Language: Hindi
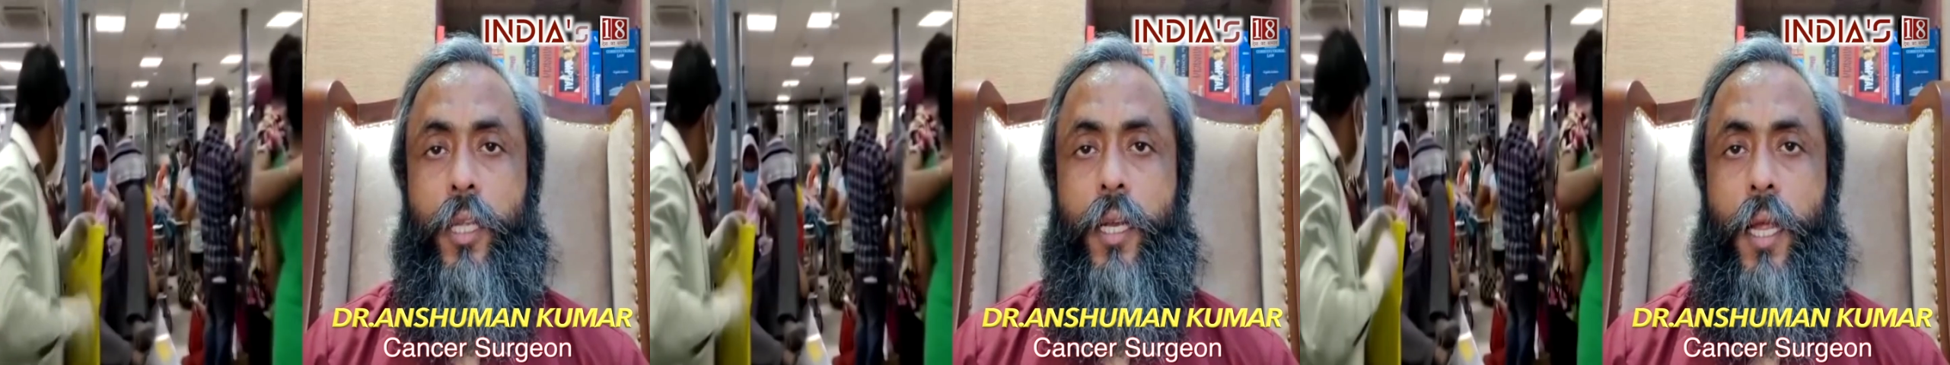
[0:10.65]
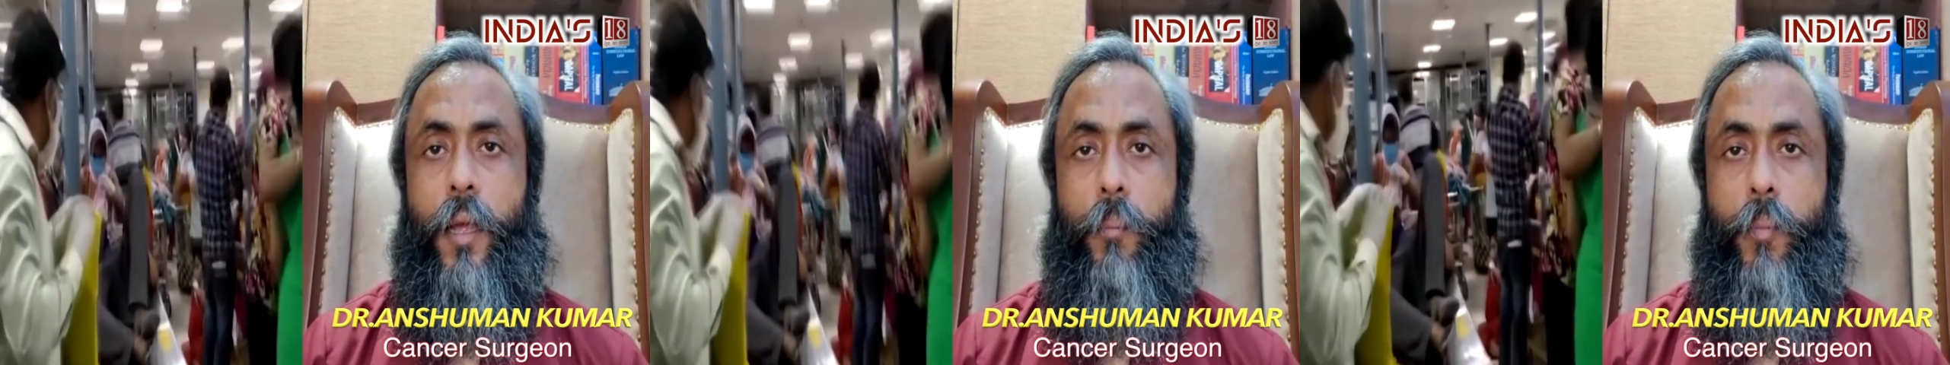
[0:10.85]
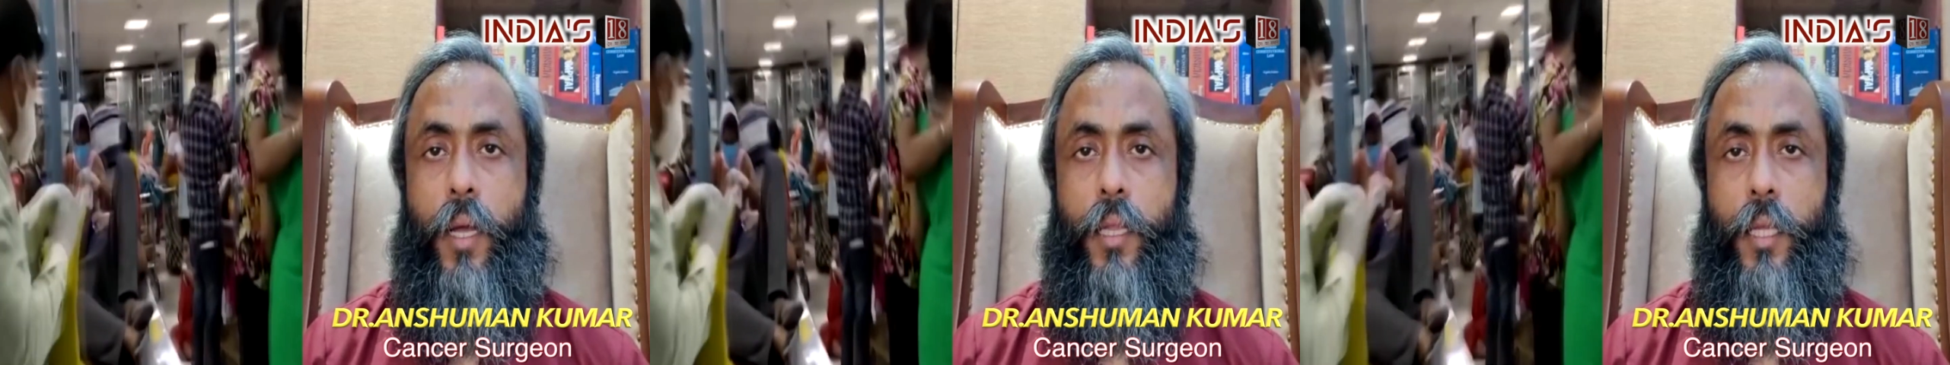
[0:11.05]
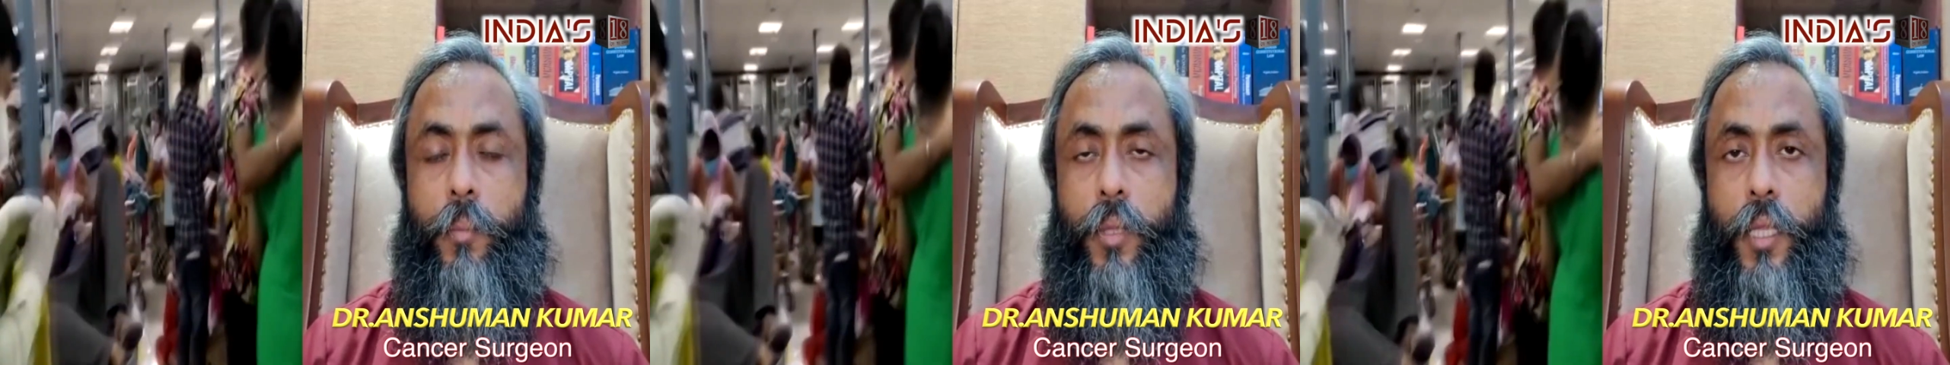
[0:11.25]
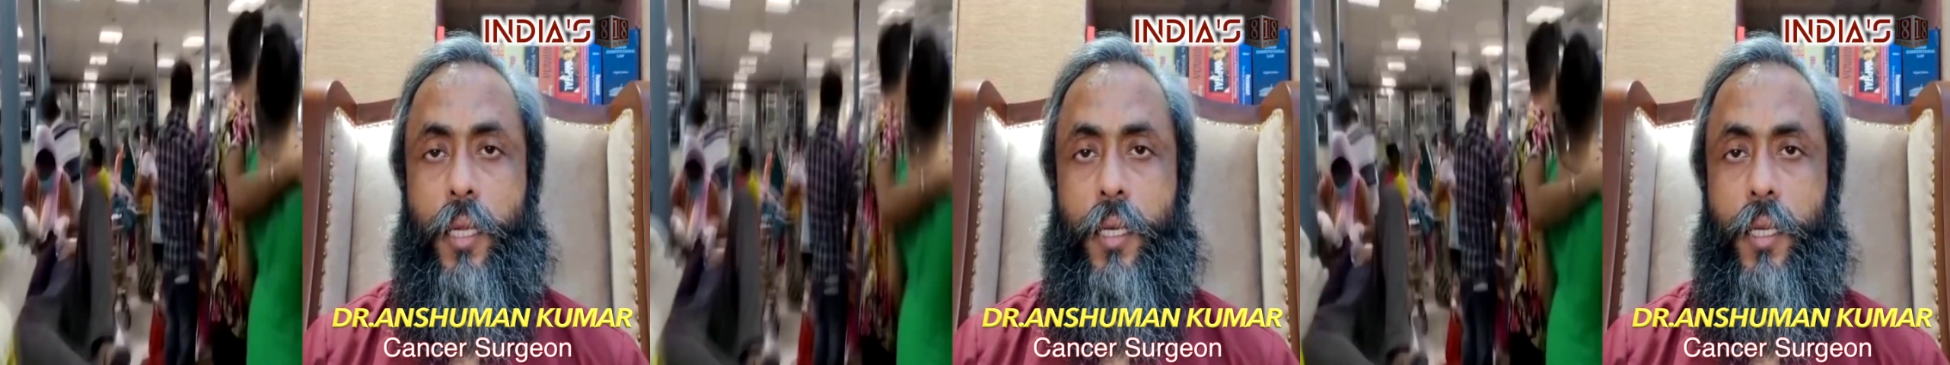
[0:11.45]
तीन अहम बातें
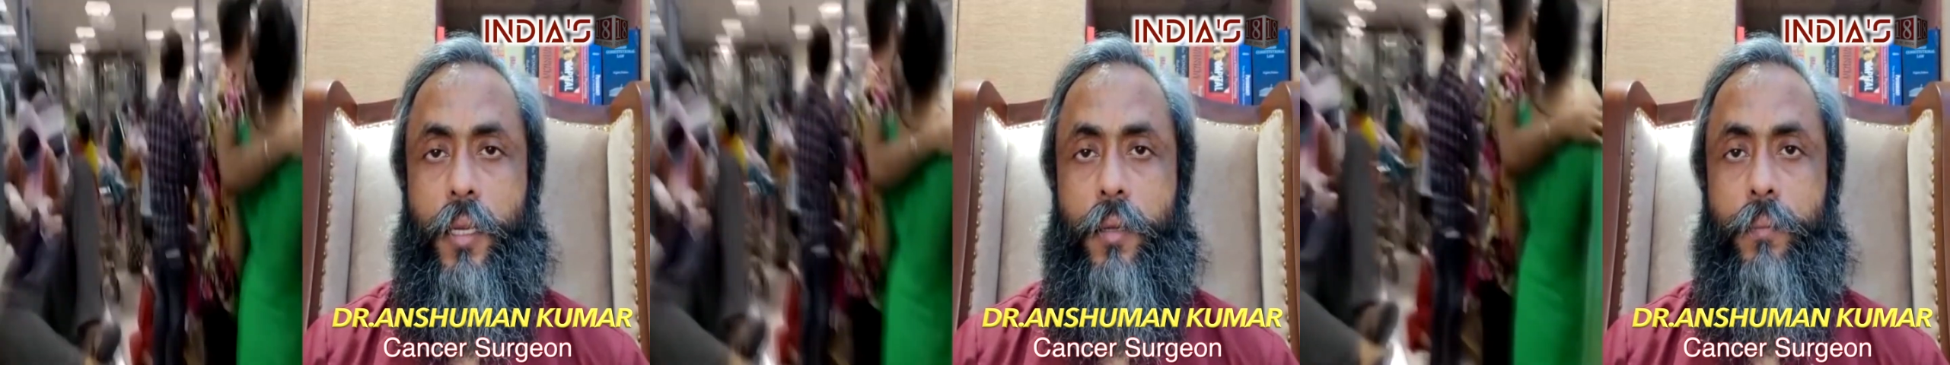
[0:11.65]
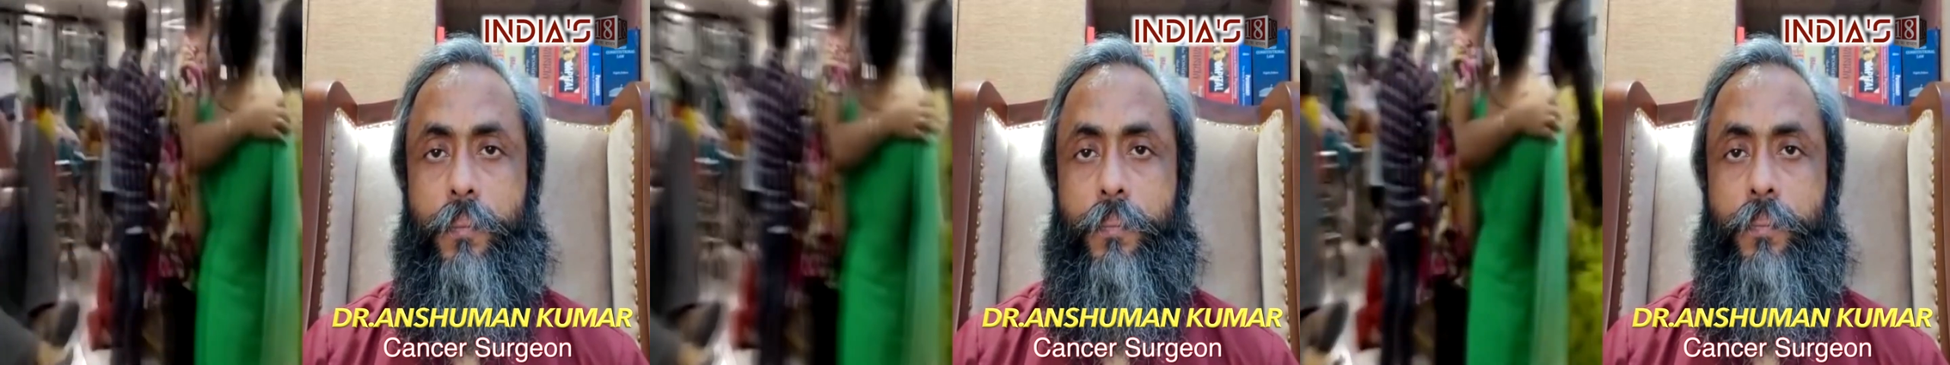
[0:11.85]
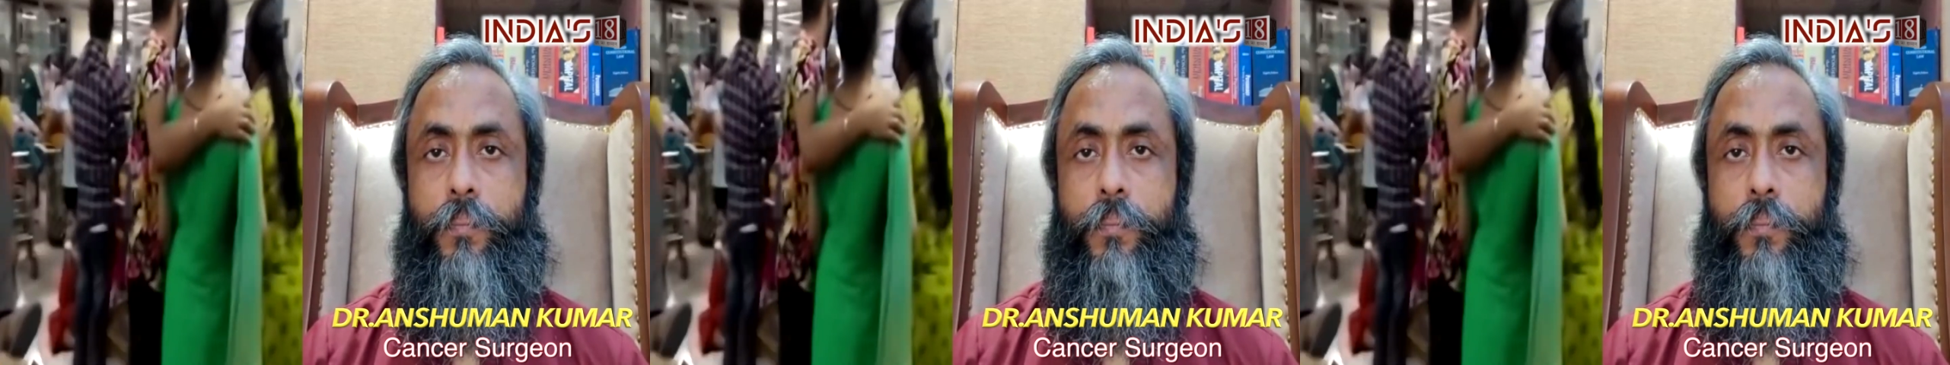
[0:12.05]
बतानी है